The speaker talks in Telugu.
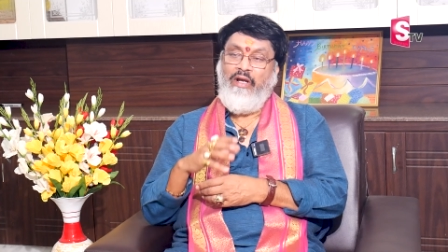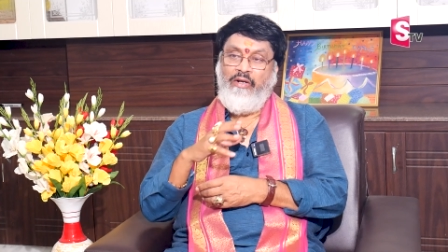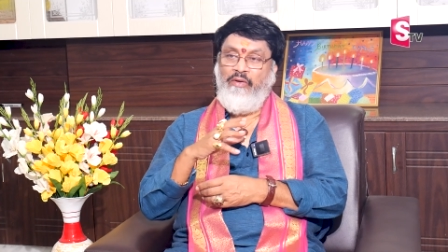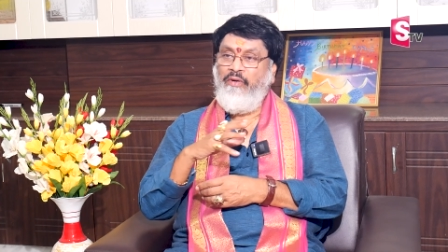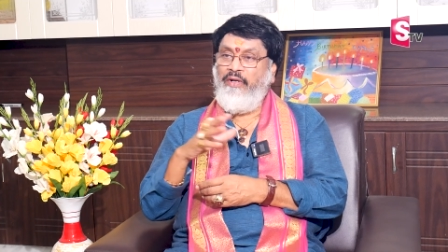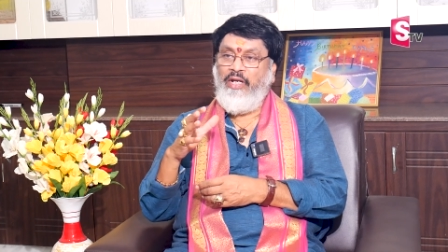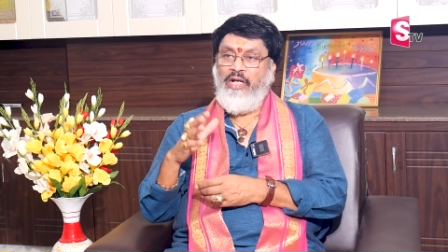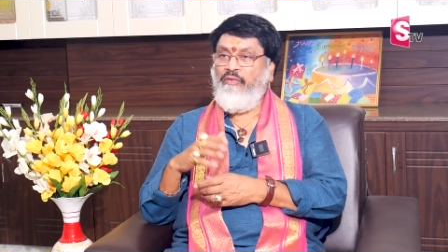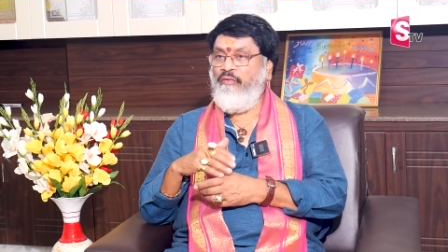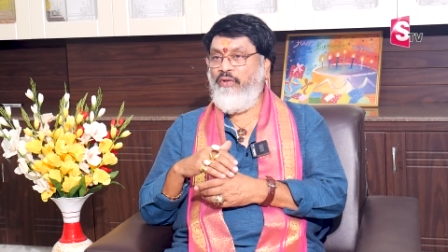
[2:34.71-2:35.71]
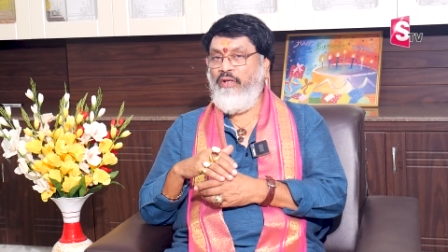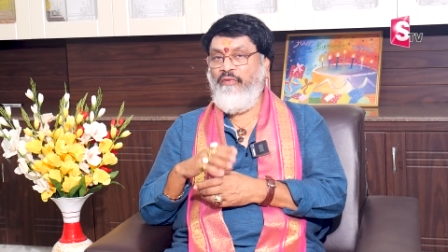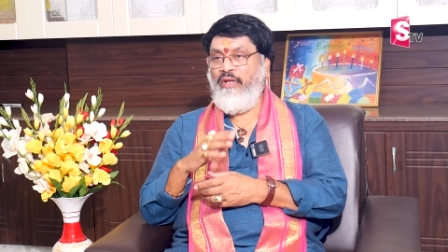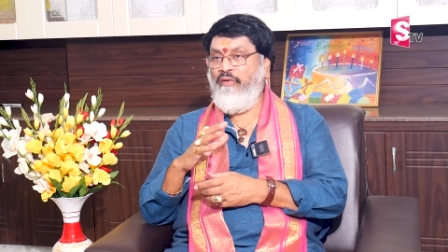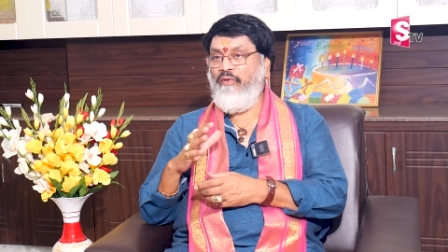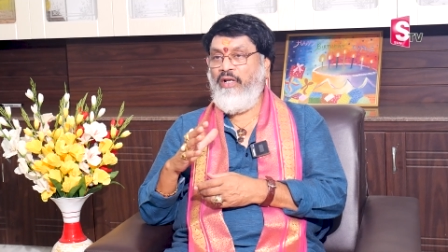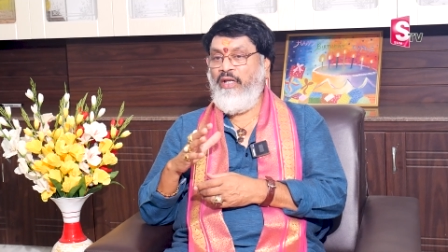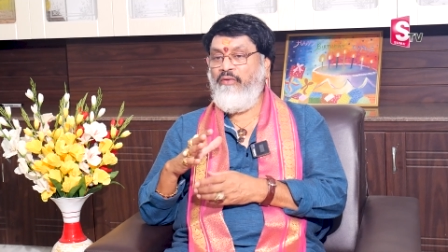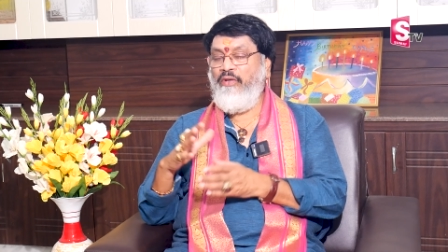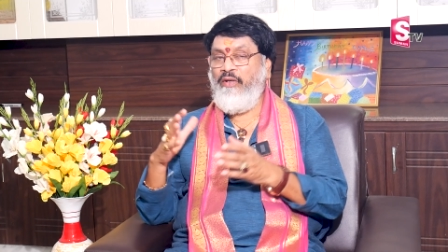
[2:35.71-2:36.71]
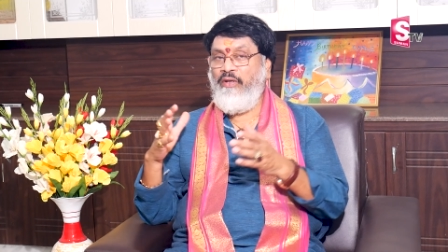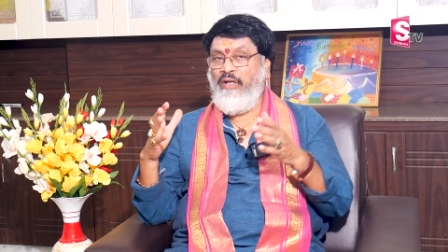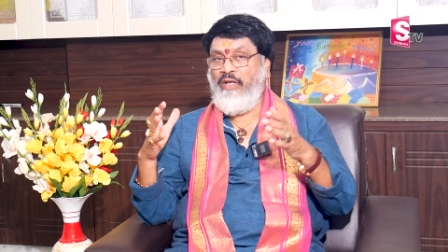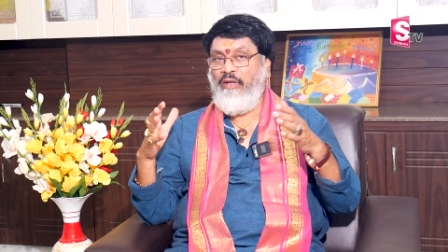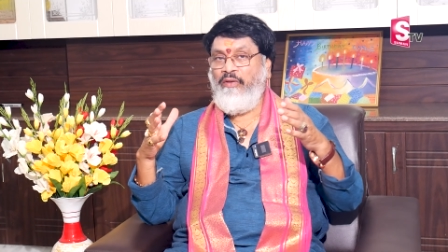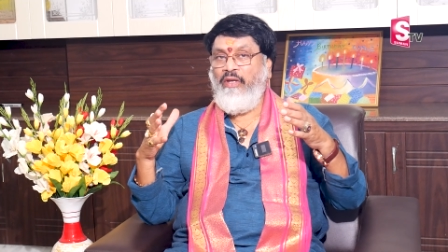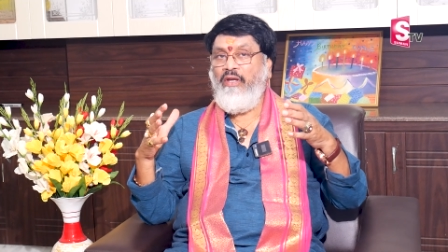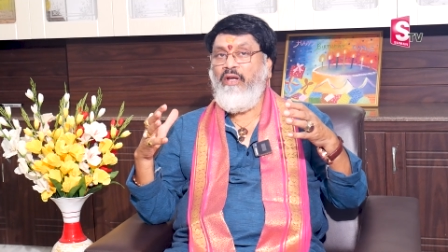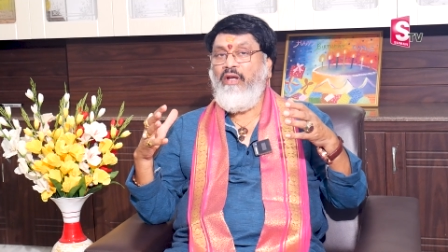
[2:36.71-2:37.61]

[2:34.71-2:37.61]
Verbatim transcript: అక్కడ నుండి టేక్ ఆఫ్ అవుతుంది వరి అవ్వట్లేదు ఏంటి నాకు ఏది